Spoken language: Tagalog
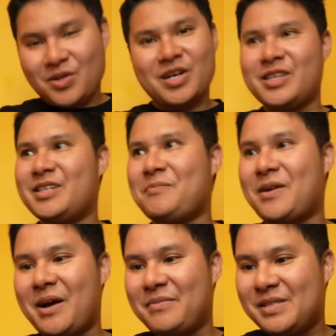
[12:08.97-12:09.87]
ang ganda niya,
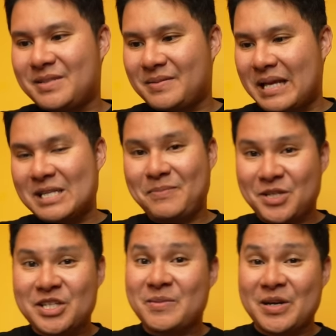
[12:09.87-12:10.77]
promise,
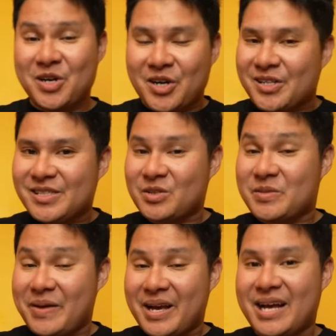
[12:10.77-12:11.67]
especially sa mga girls, ito si Beng